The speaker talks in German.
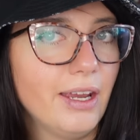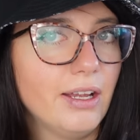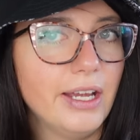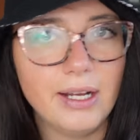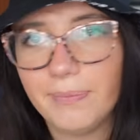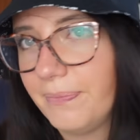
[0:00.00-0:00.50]

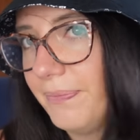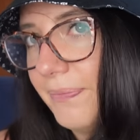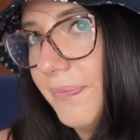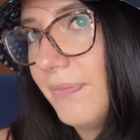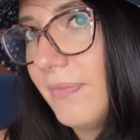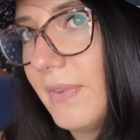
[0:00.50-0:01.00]
Ja,
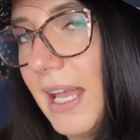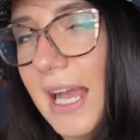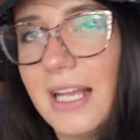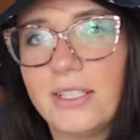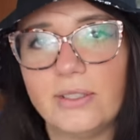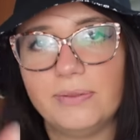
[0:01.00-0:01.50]

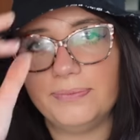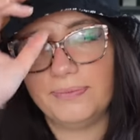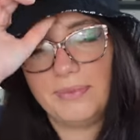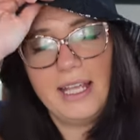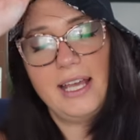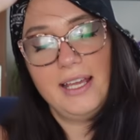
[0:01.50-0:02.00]
also
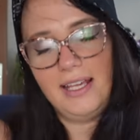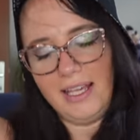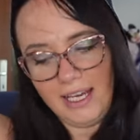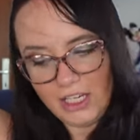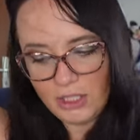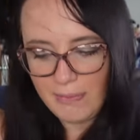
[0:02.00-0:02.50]

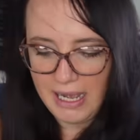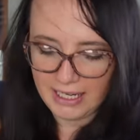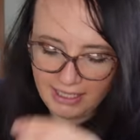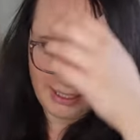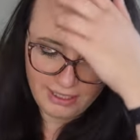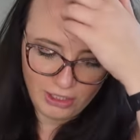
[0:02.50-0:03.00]
ich
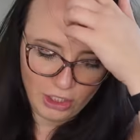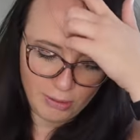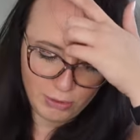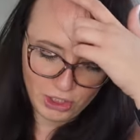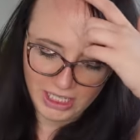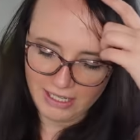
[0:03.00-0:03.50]
mag ihn, Sie
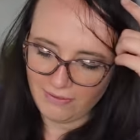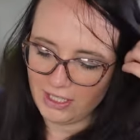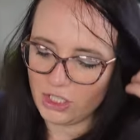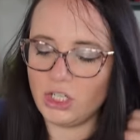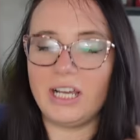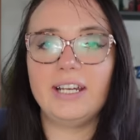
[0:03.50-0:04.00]
können mich gerne
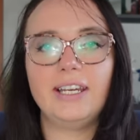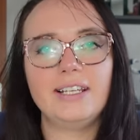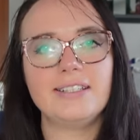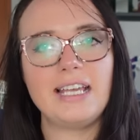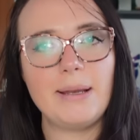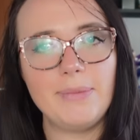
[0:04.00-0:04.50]
wieder steinigen.
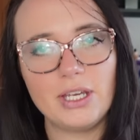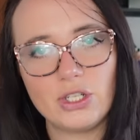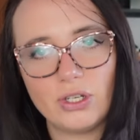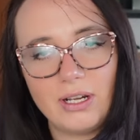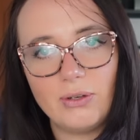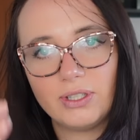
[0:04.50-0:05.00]
Sie haben ja
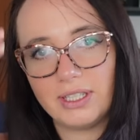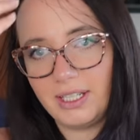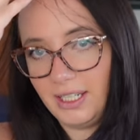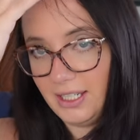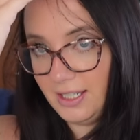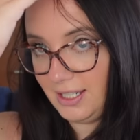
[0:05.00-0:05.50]
schon
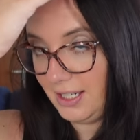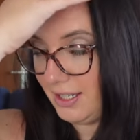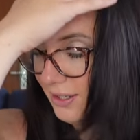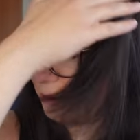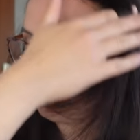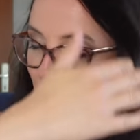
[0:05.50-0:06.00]
ausgeredet,
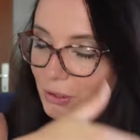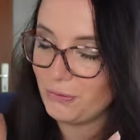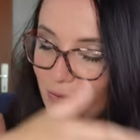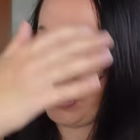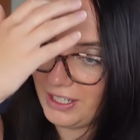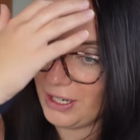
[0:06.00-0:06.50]
den Hut
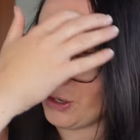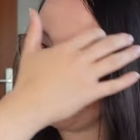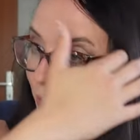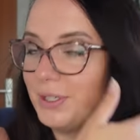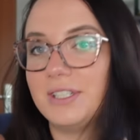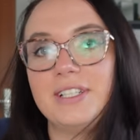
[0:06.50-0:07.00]
von der
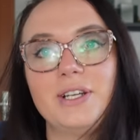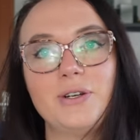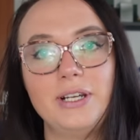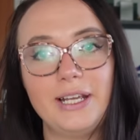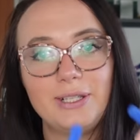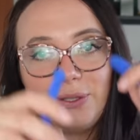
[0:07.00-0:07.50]

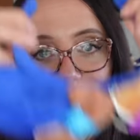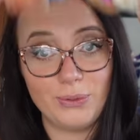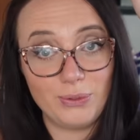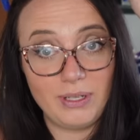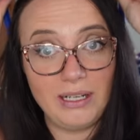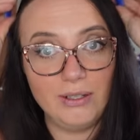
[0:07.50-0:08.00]
Euro-Disney-Kollektion
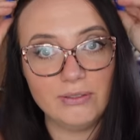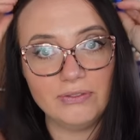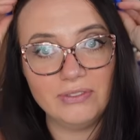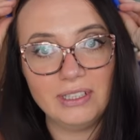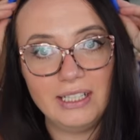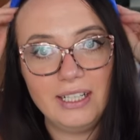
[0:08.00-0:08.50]
zu kaufen.